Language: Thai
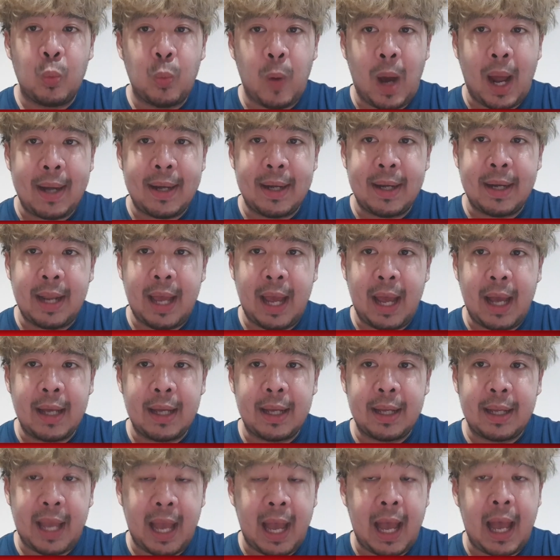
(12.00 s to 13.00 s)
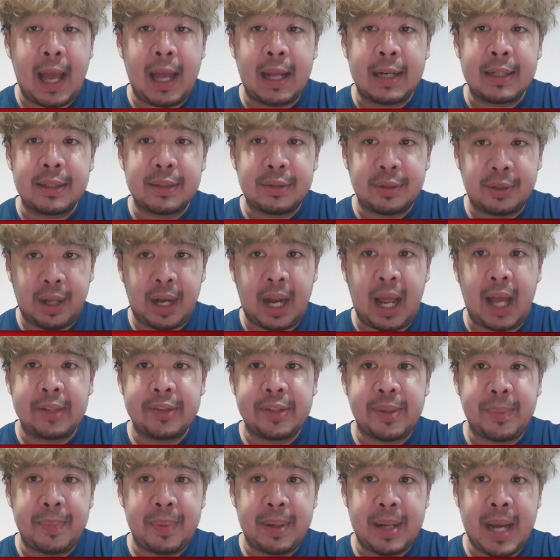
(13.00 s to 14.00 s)
วันอังคารกลาง
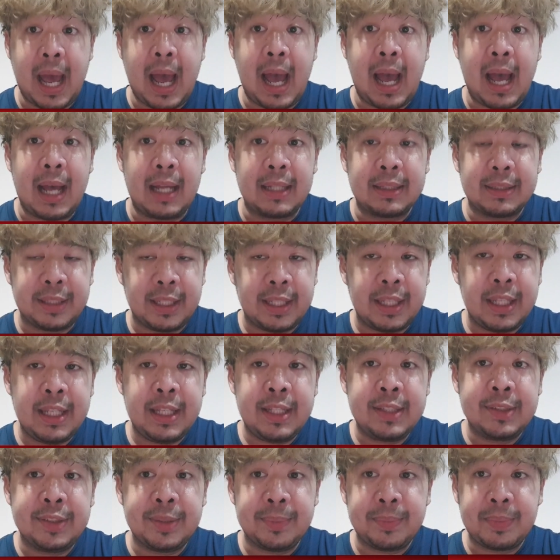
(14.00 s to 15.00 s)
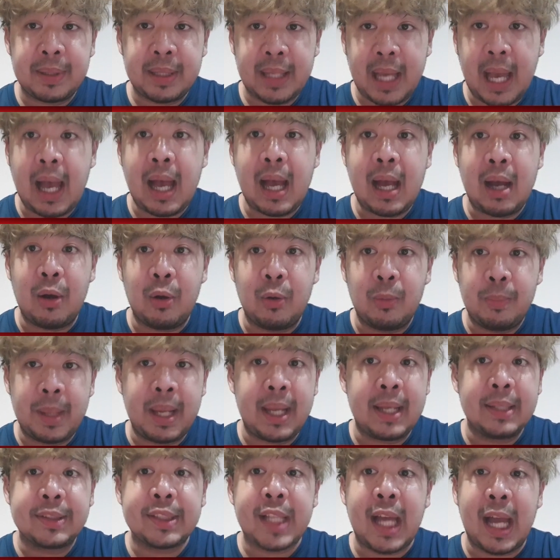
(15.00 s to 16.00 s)
สัปดาห์ที่ 19 เม
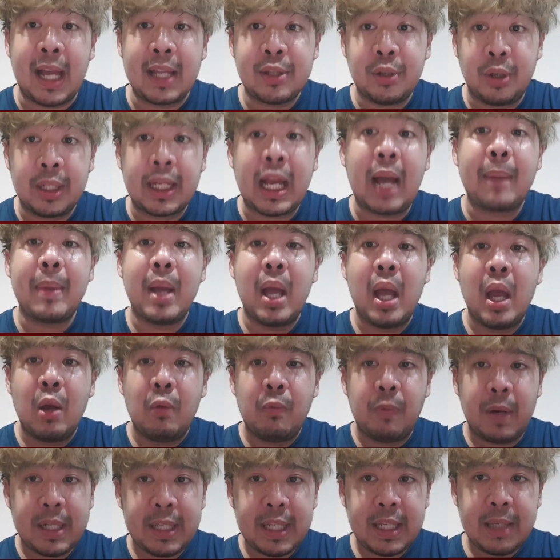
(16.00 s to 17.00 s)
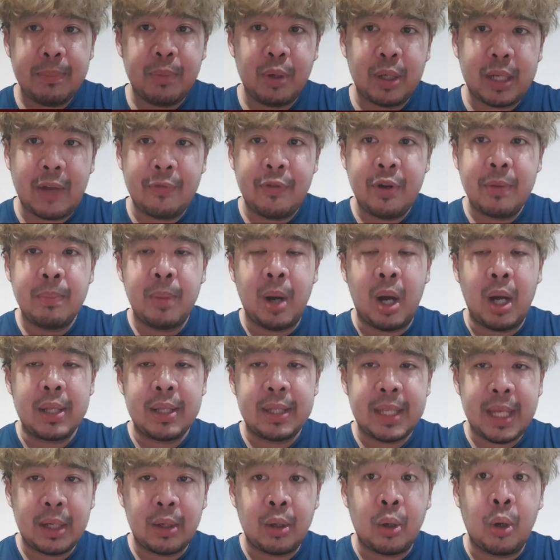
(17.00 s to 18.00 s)
ษายนครับ วันนี้โปรแกรมฟุตบอล
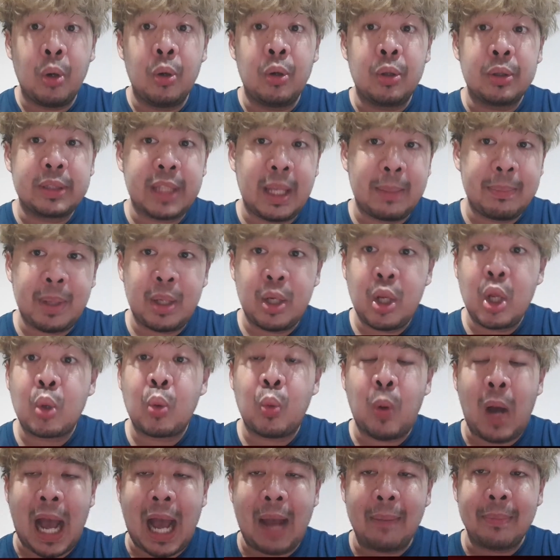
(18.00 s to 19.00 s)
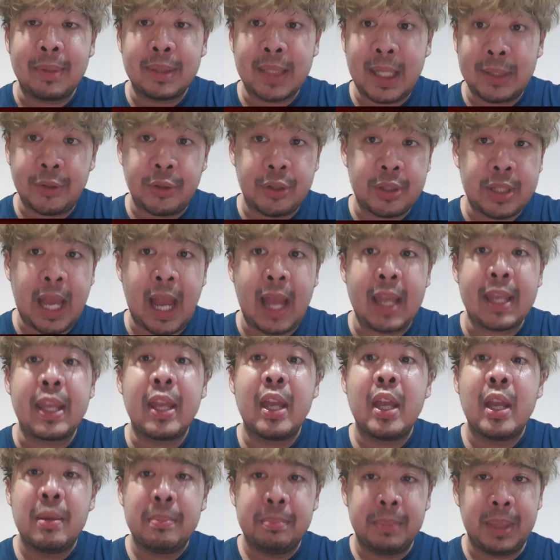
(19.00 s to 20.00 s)
ยังคงเต็มไปด้วยความน่าสนใจ
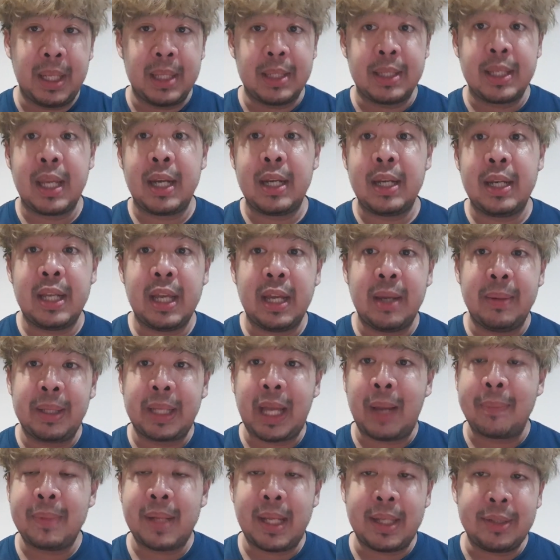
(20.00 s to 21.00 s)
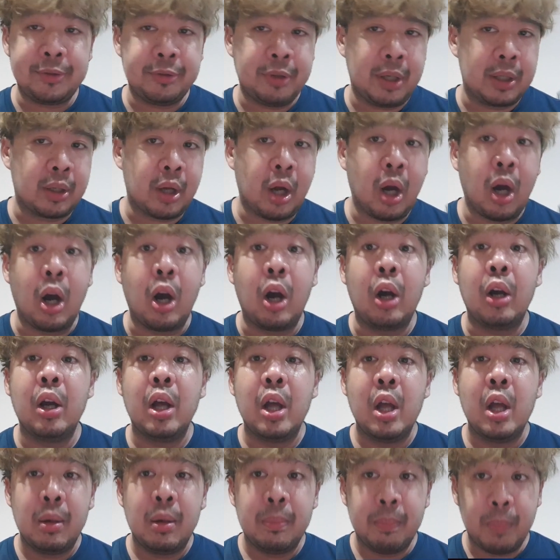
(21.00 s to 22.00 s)
เหมือนเช่นเดิมนะครับ ในส่วนของ
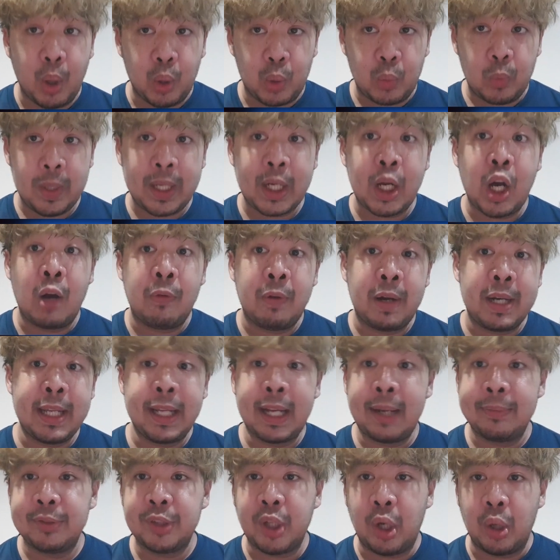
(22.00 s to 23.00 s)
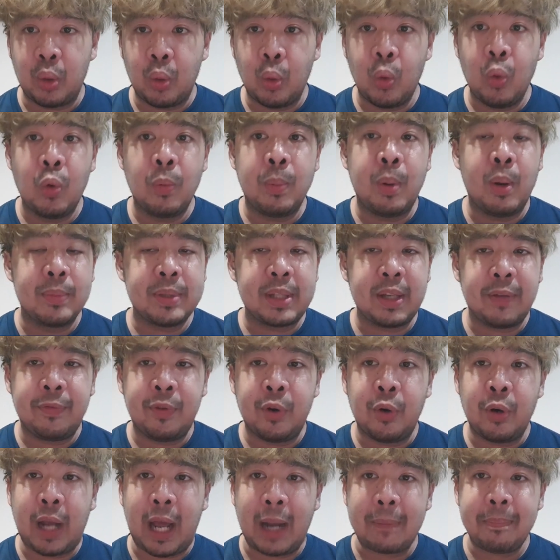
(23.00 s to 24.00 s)
บทวิเคราะห์วันนี้ครับสองคู่ ผมจะโฟ
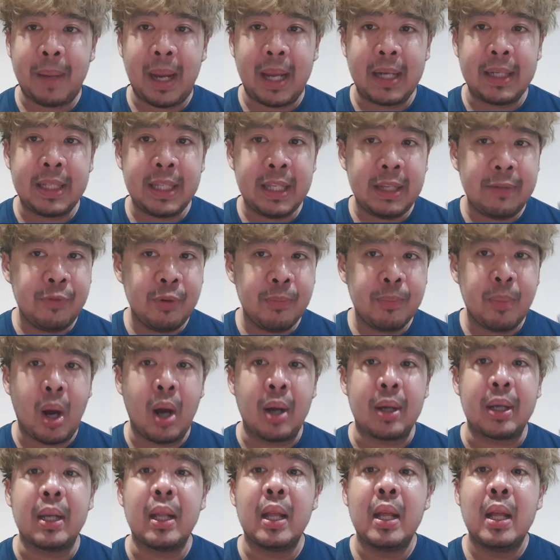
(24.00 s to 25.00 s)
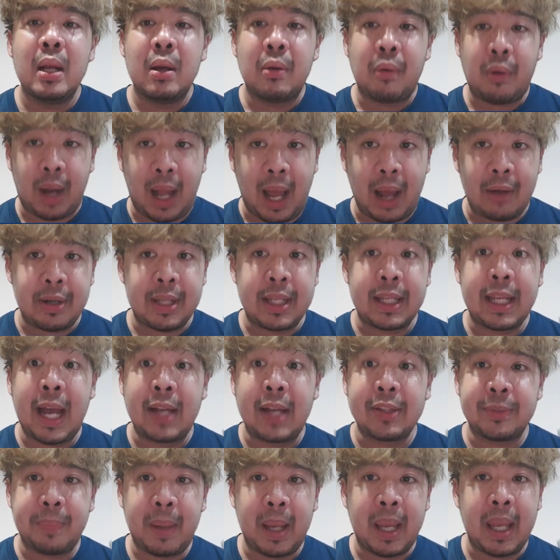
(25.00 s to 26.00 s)
กัสไปที่ฟุตบอลราลิกา
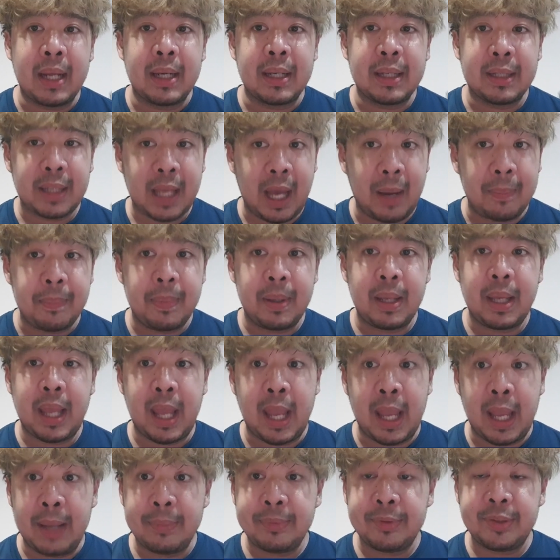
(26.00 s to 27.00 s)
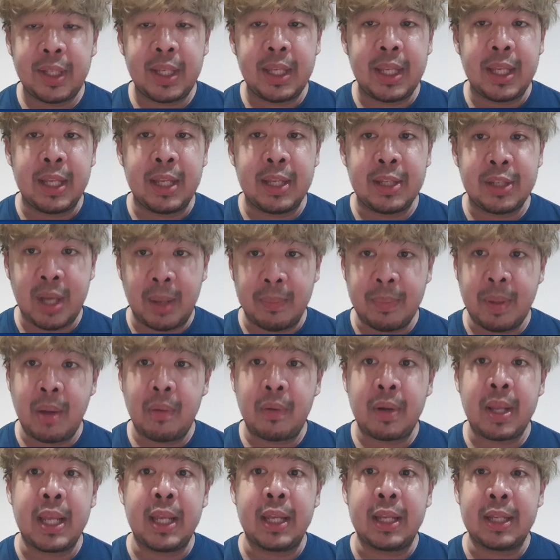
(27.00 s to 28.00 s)
สเปนกับ AFC แชมเปี้ยน
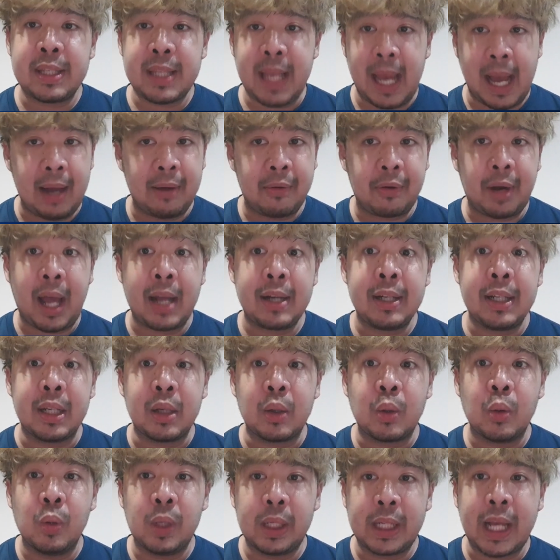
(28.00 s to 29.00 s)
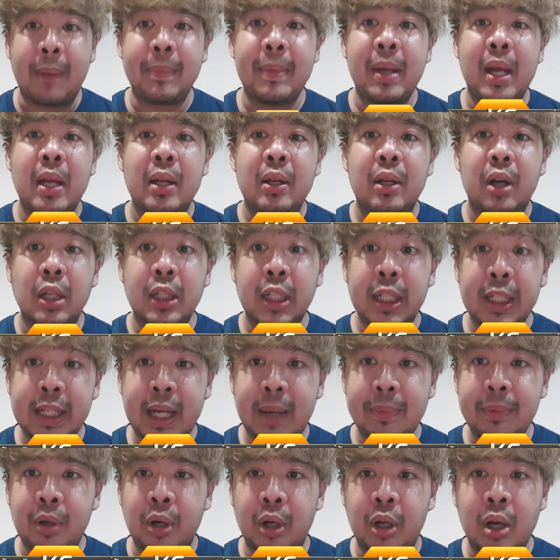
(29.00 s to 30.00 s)
ลีกอย่างละหนึ่งคู่นะครับ ก่อนอื่นนะค
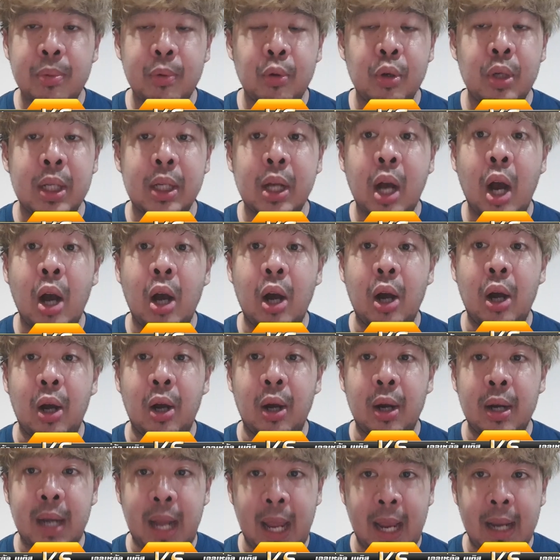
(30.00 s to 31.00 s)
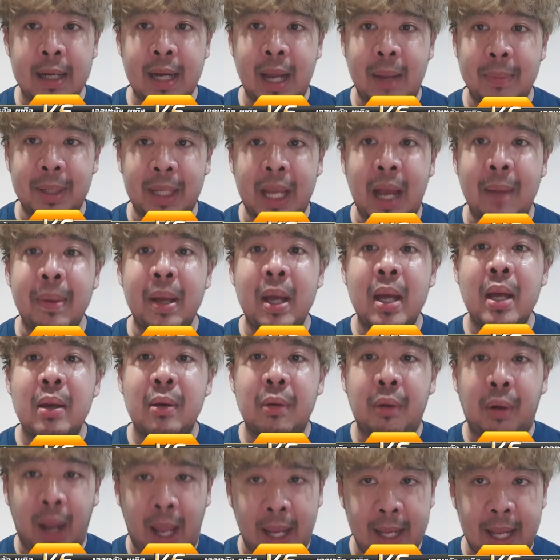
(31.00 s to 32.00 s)
รับ ขอขอบคุณเลยก็แนะนำนะครับ
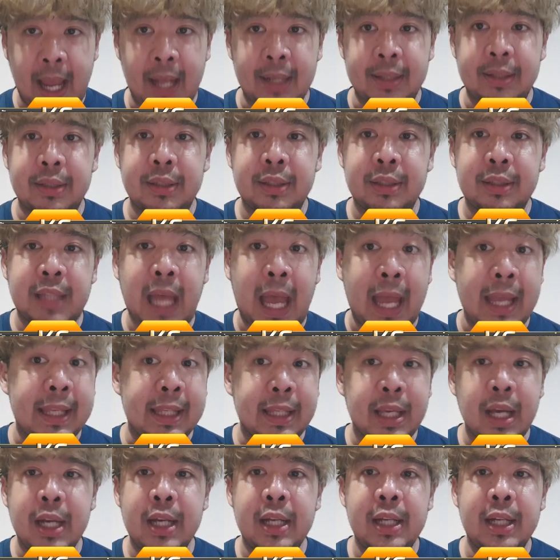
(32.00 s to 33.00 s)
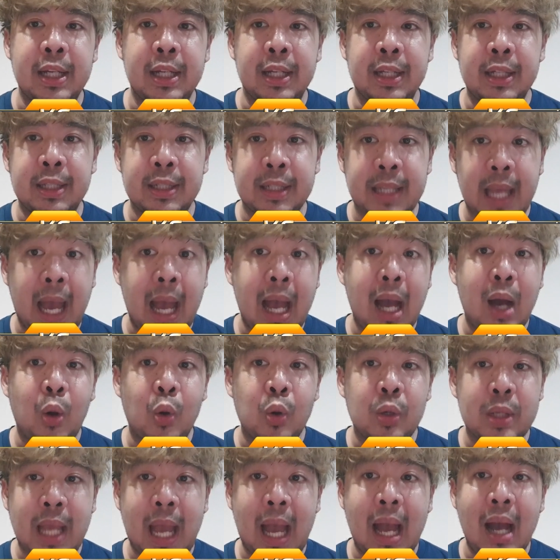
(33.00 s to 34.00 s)
รายแอดไทเกอร์
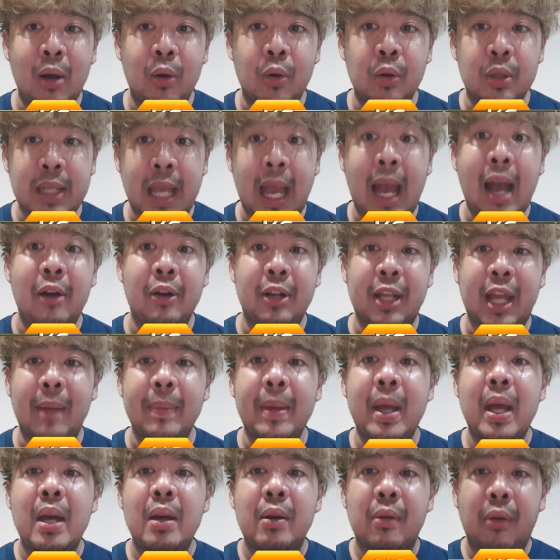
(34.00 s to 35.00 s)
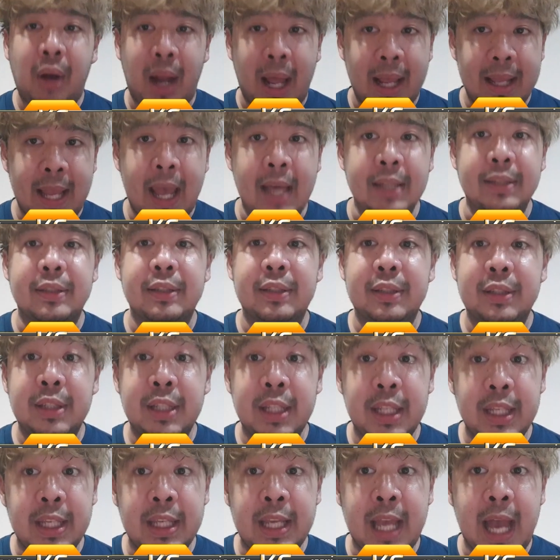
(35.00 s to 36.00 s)
999 นะครับ r i a c
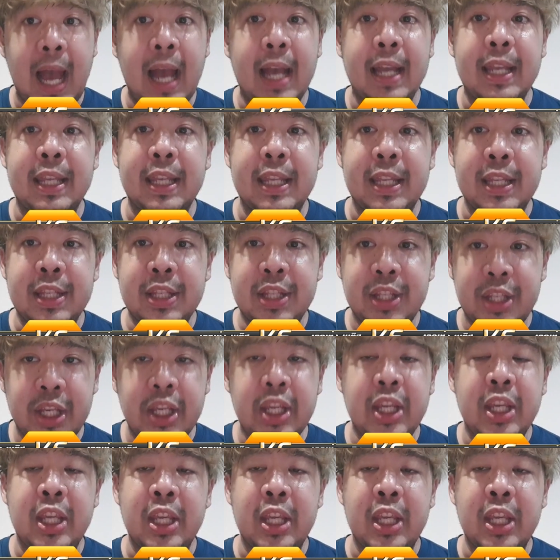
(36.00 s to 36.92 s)
t i g